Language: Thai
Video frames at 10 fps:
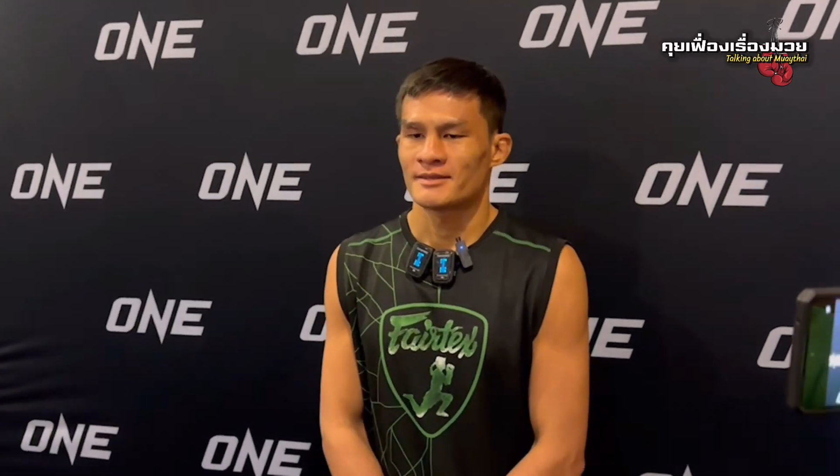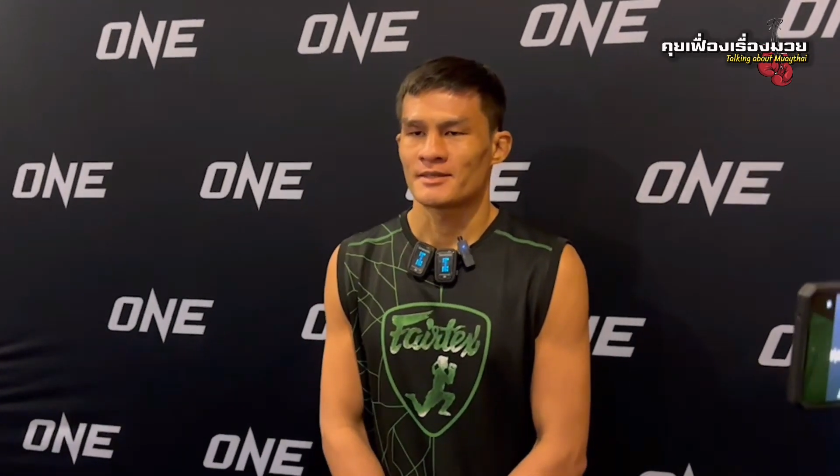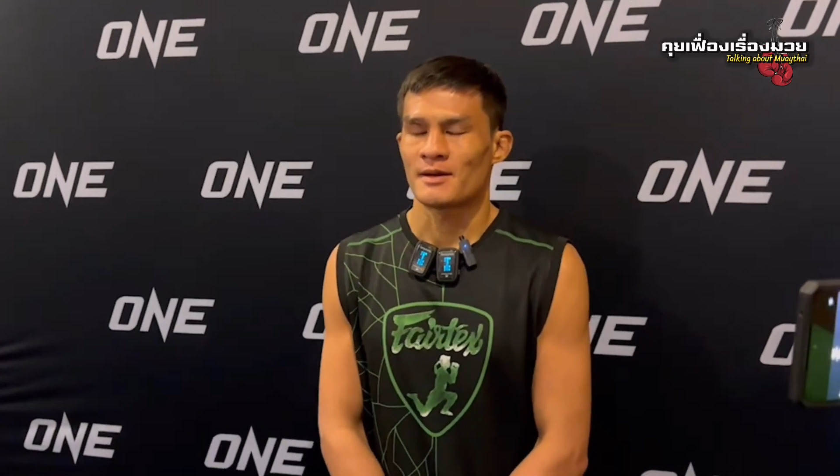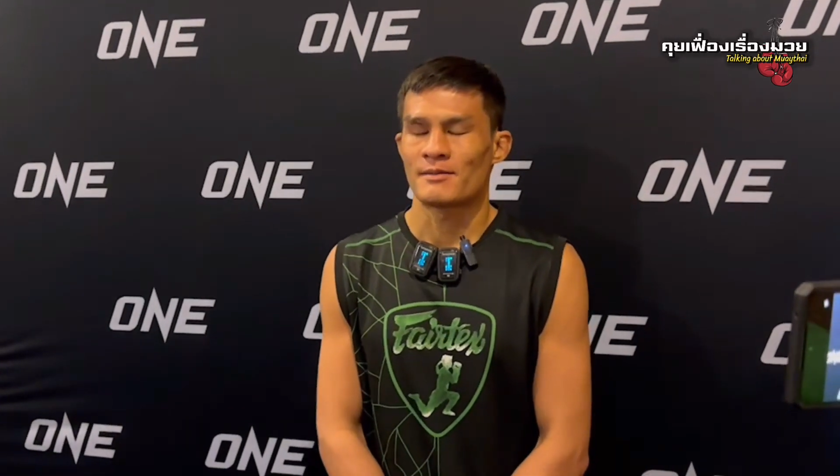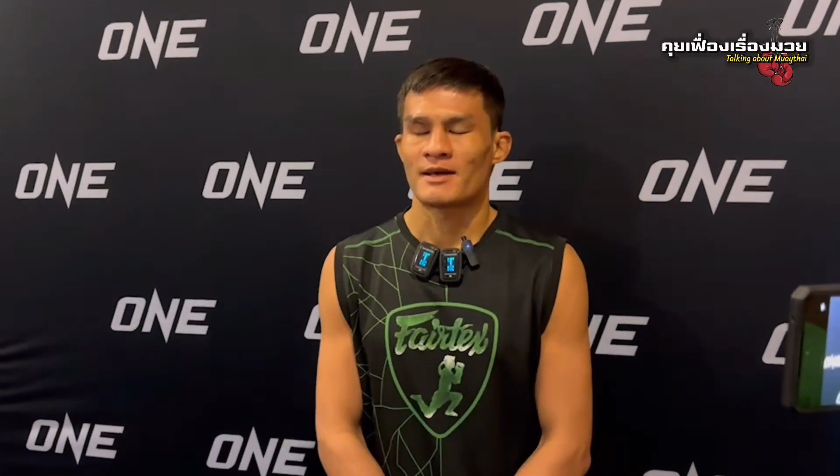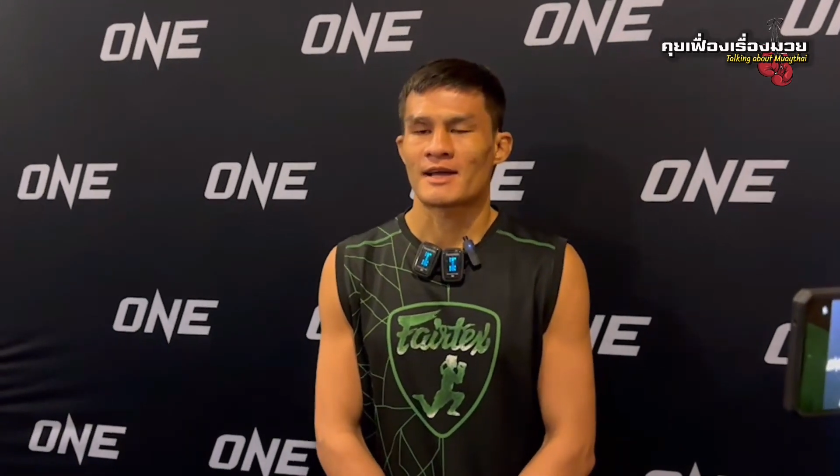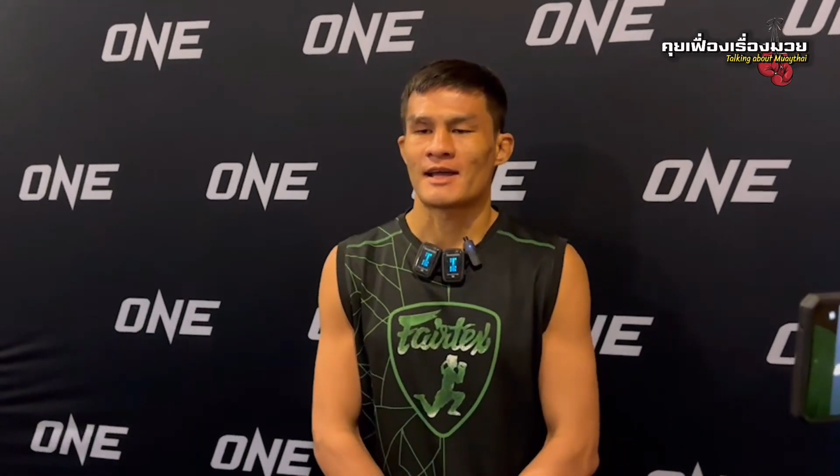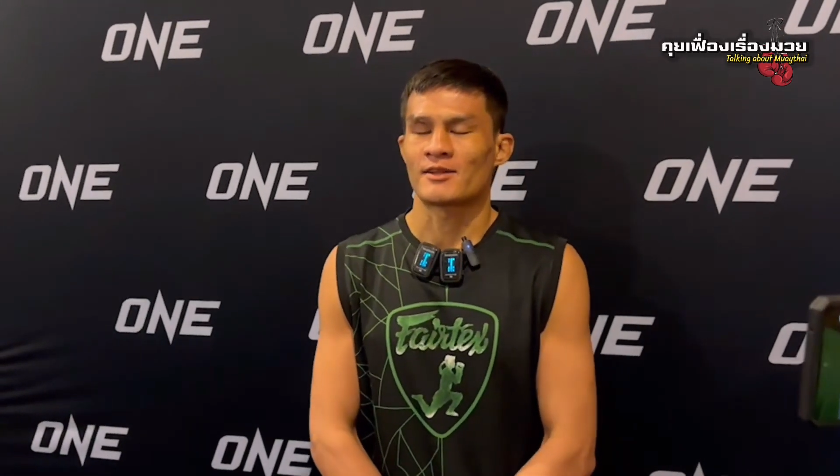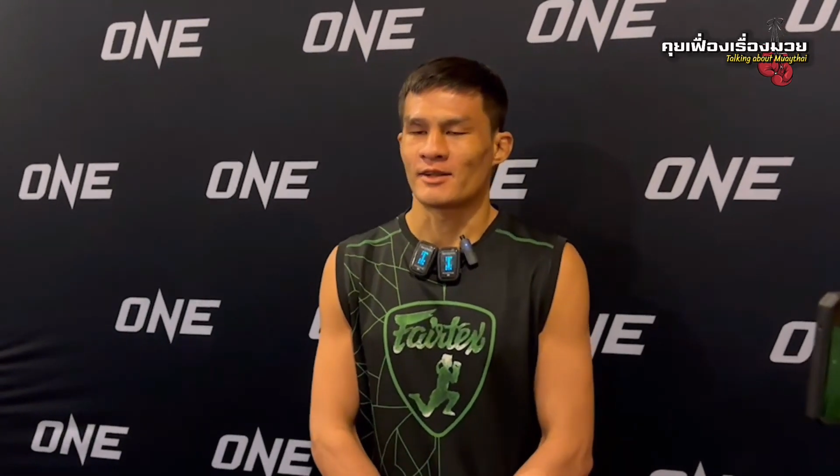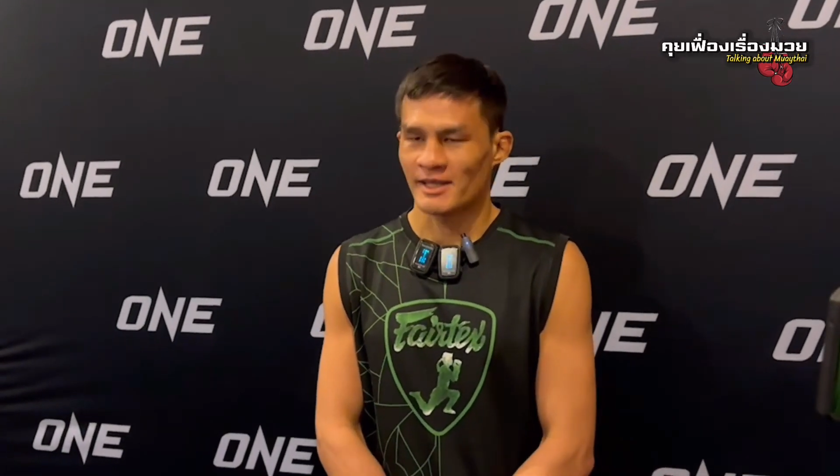สภาพร่างกาย
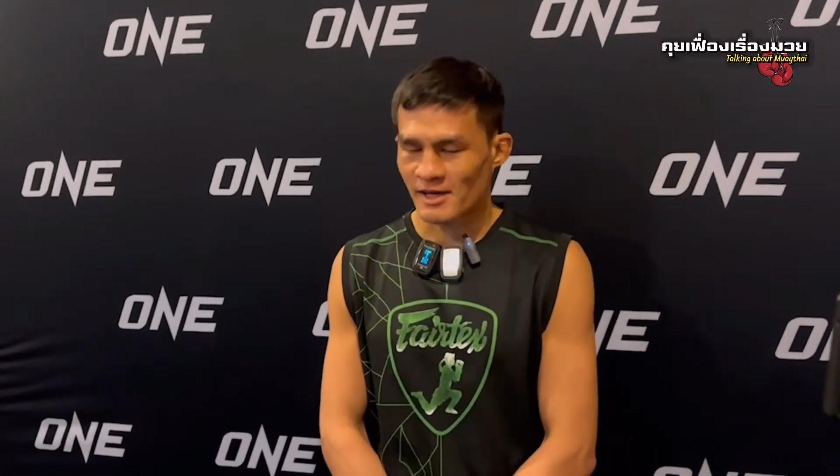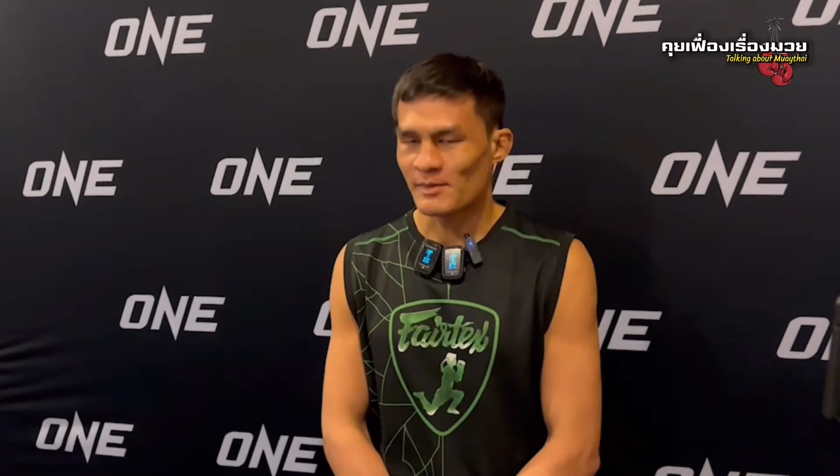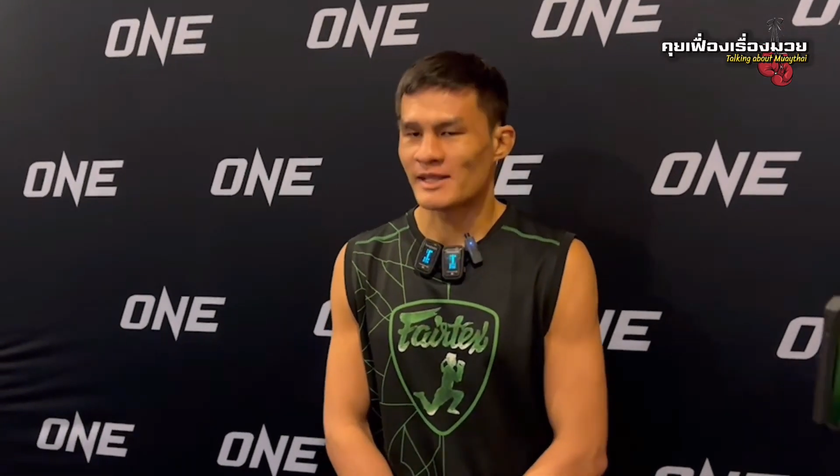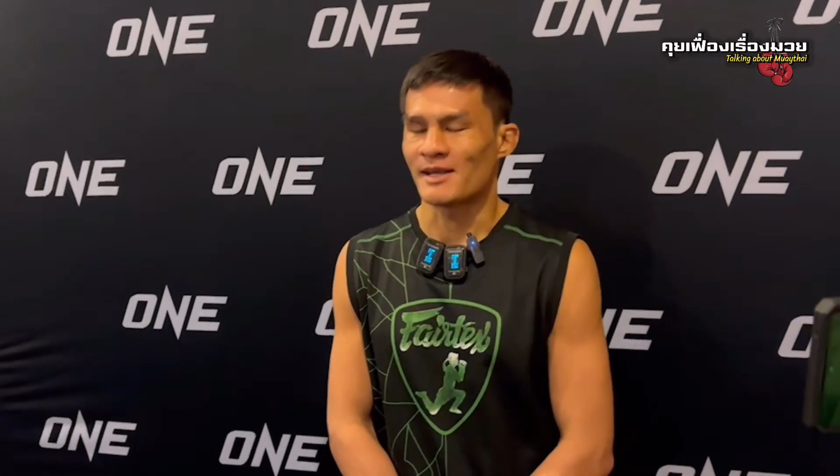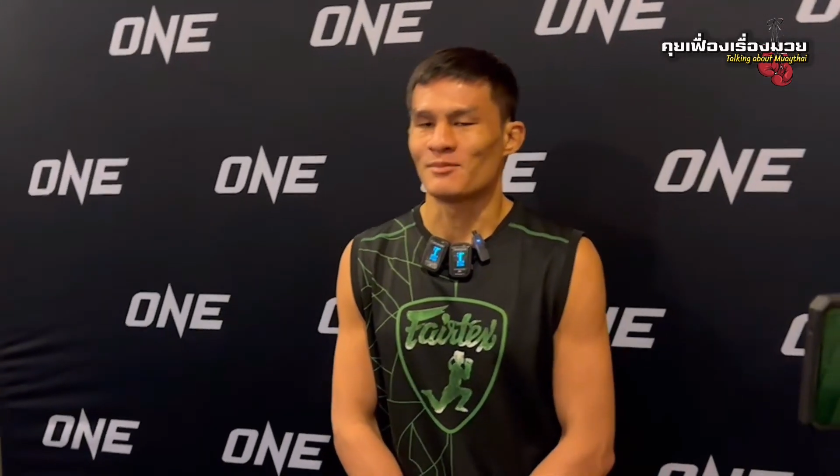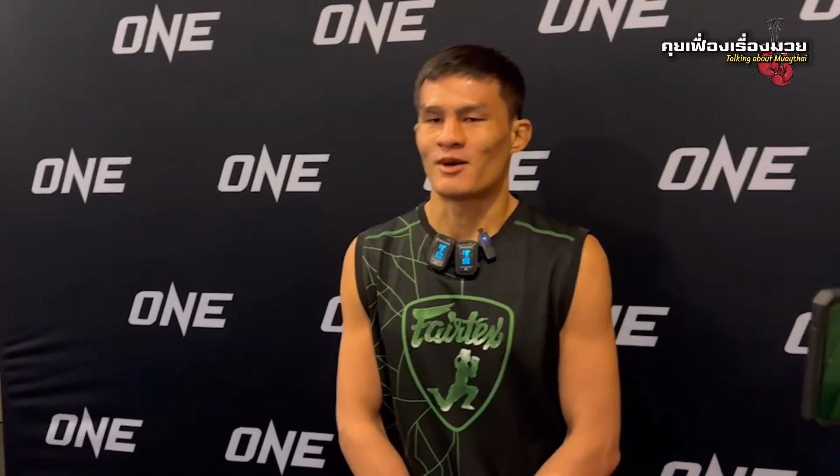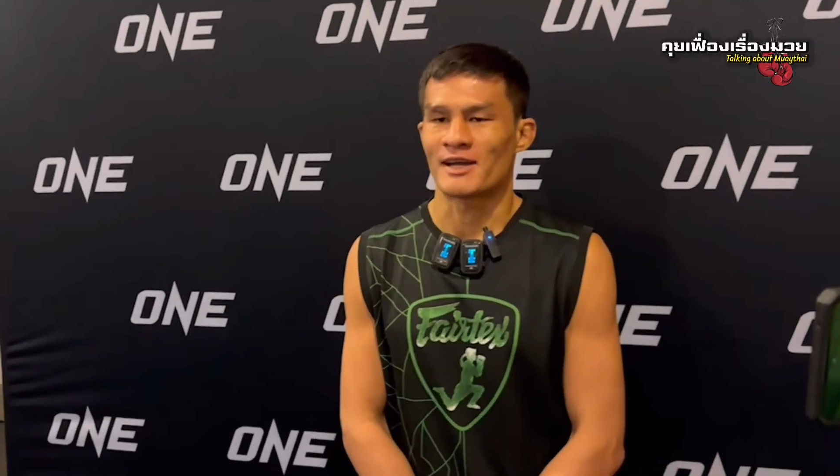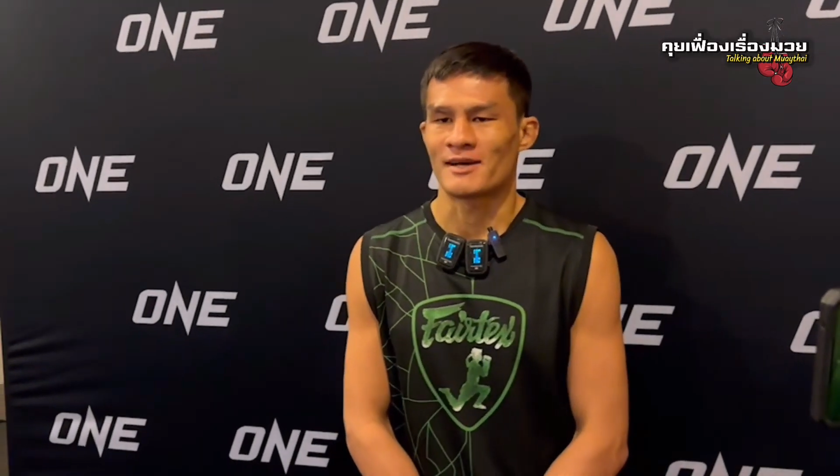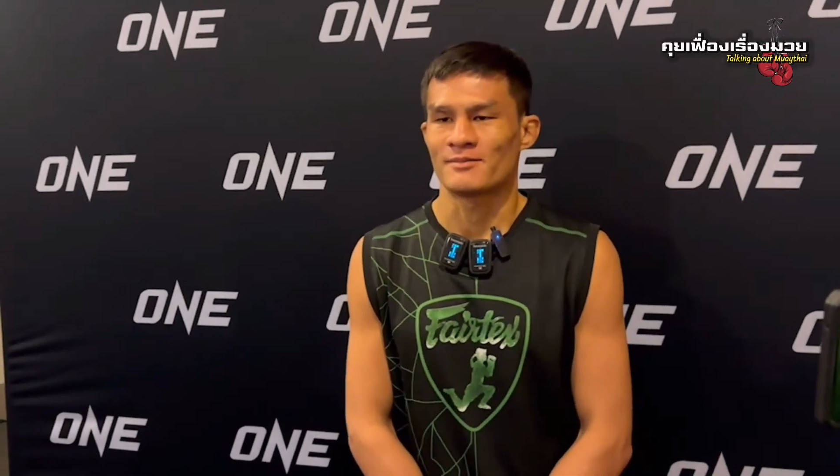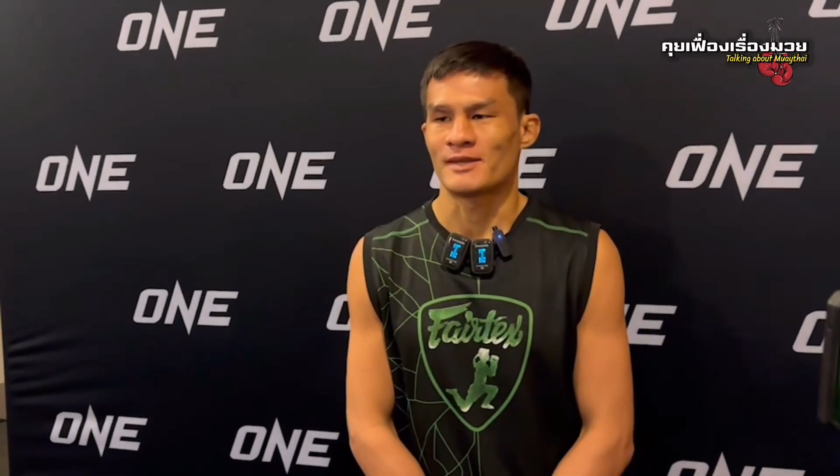ตอนนี้ก็มาเต็มร้อย
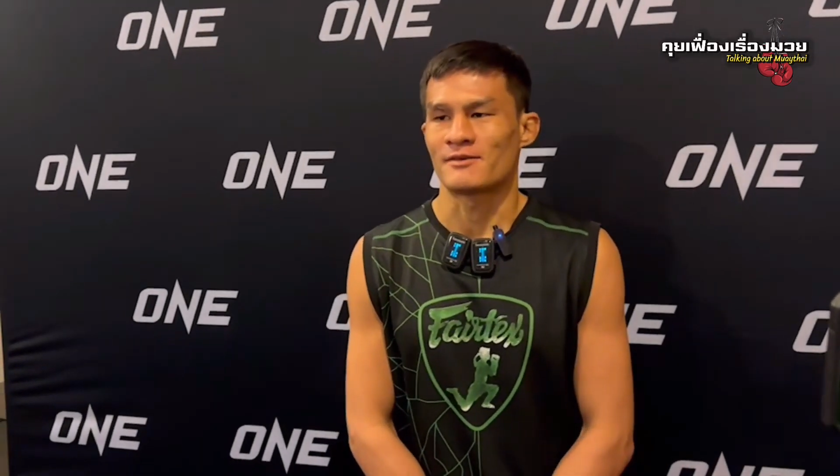ครับ จาก